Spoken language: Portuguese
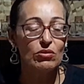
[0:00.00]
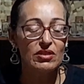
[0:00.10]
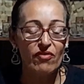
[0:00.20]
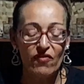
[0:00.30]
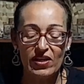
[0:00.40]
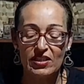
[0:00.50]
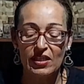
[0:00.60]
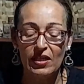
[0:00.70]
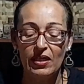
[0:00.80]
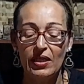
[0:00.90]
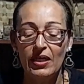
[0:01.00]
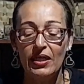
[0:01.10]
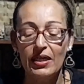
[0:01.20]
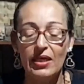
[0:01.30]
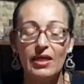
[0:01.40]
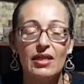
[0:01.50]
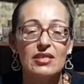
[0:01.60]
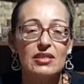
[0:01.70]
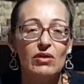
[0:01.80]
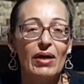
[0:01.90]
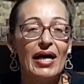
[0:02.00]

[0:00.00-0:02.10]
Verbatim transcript: tudo se for fazer em relação